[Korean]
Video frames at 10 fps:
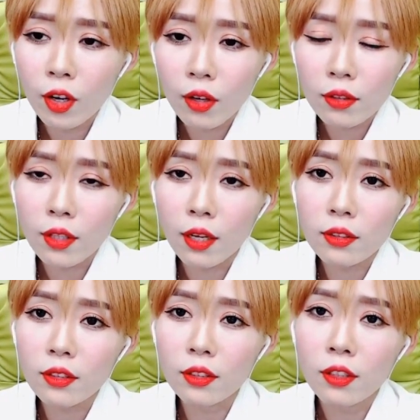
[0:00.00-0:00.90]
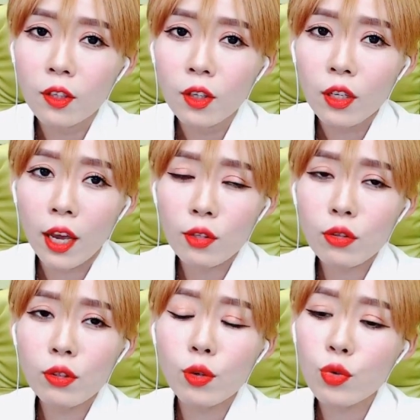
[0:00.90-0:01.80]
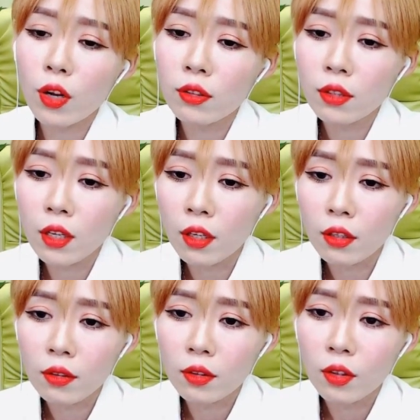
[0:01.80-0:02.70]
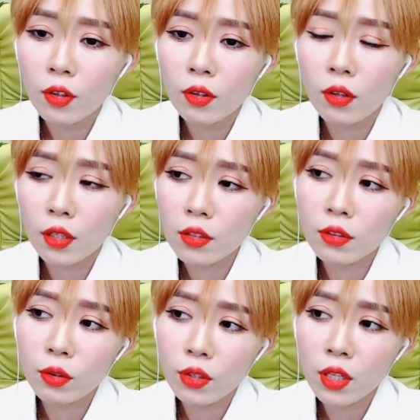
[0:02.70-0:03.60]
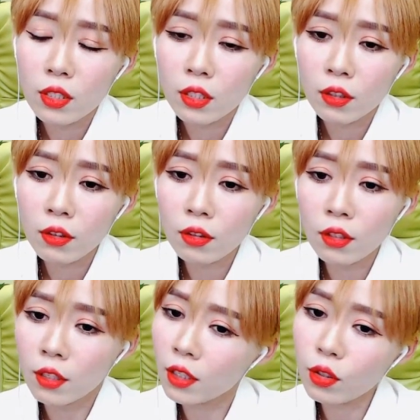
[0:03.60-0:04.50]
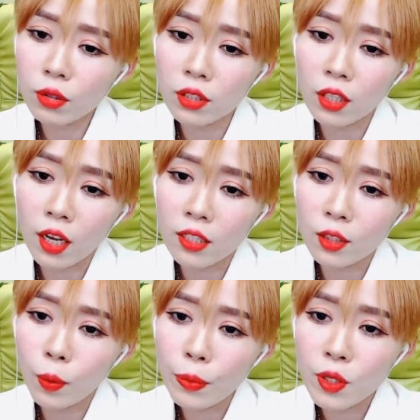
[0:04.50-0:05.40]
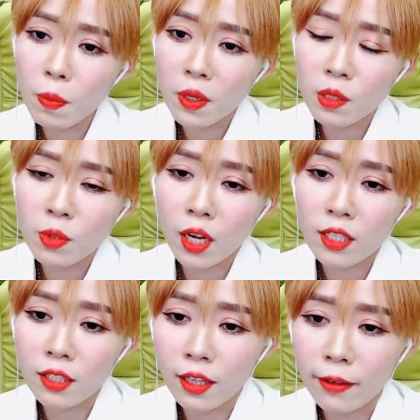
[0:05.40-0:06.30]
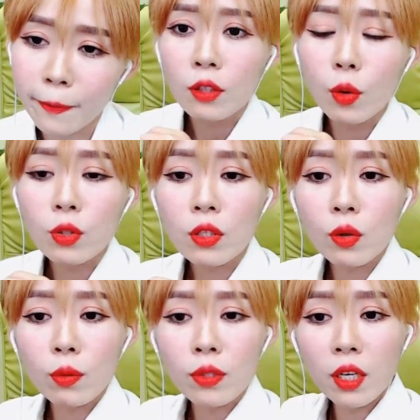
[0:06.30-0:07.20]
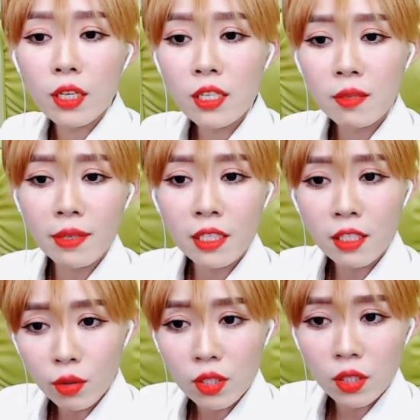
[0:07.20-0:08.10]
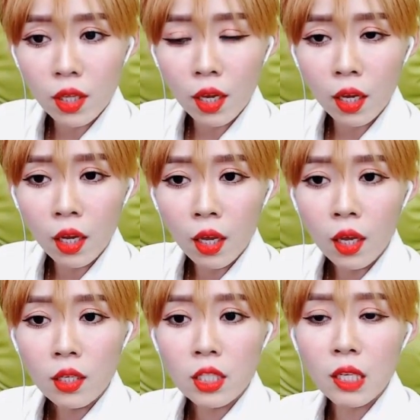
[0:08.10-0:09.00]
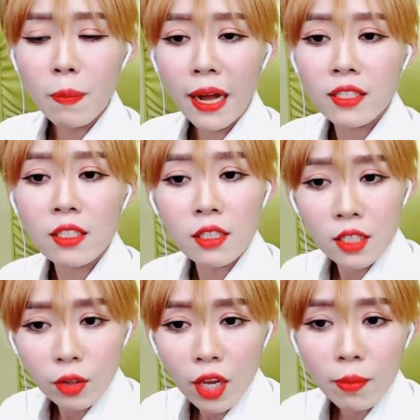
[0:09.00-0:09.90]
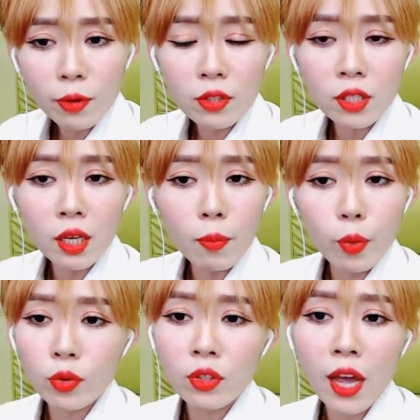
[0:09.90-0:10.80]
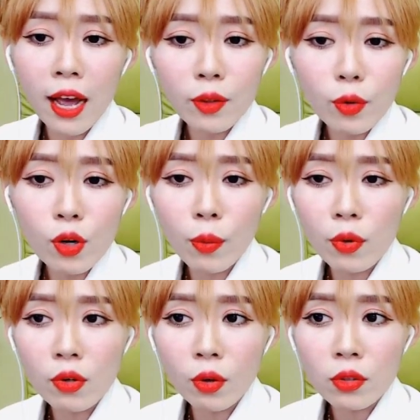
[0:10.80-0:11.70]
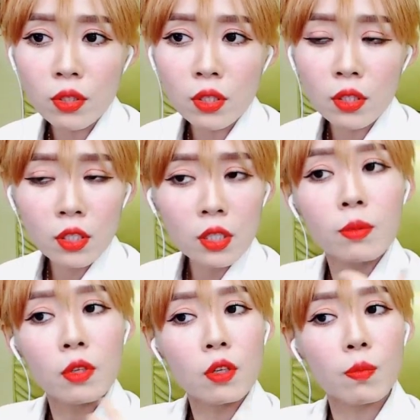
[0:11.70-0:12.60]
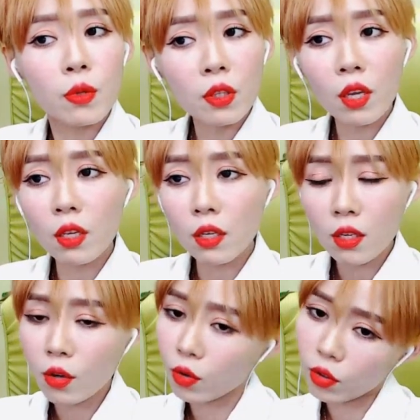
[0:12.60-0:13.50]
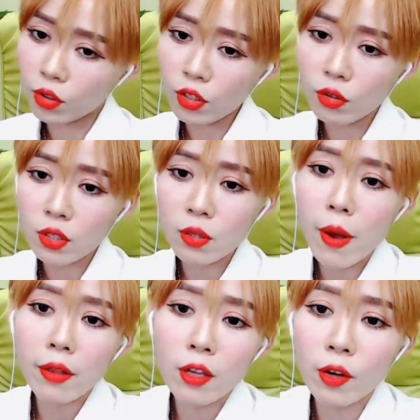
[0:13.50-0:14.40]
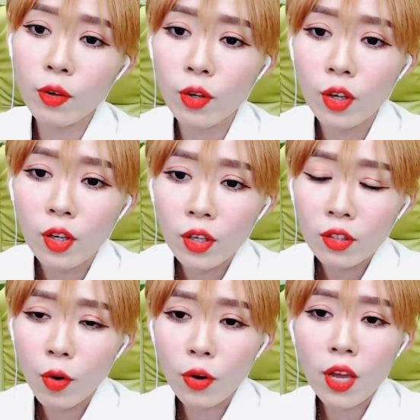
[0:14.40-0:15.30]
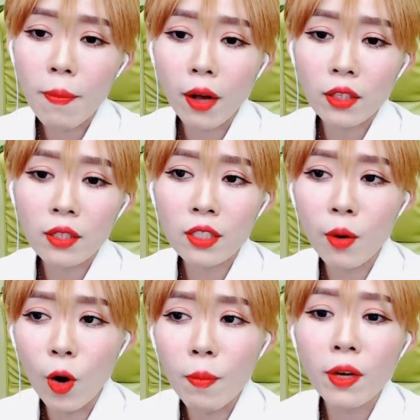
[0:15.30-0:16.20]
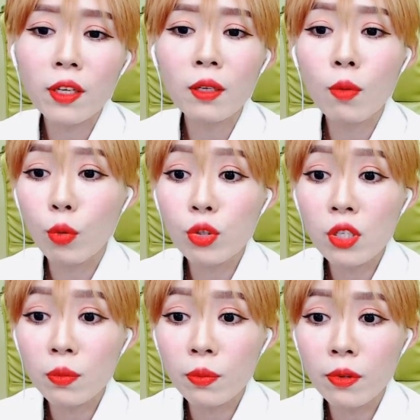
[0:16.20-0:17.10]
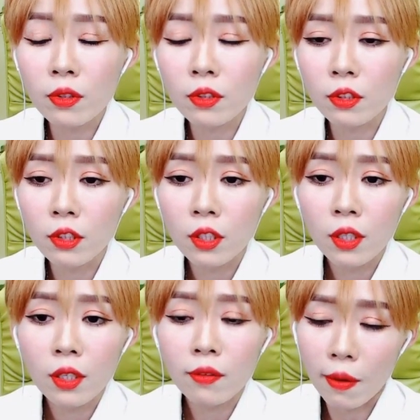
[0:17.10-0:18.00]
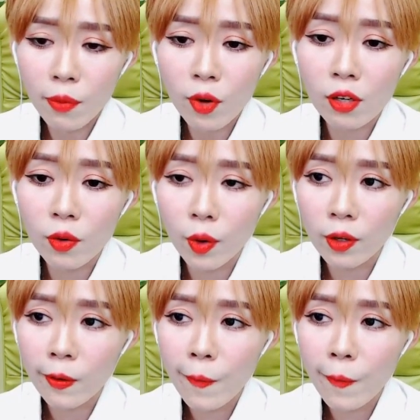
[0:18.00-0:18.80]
그래서 나는 계속 그럴 줄 알았는데 아직도 그러긴 하지. 근데 옛날처럼 그렇게까지 높은 신발에 집착하진 않아요. 어쨌든 여러분 내가 이 신발 신었을 때 지금 바지를 이렇게 입었으니까 모든 게 안 어울려 보이는 거지. 지금 밑에 이, 이거 이거 신경 쓰시면 안 돼요. 거기에 맞게끔 걸맞게끔 옷을 입으면은 완벽할 거예요.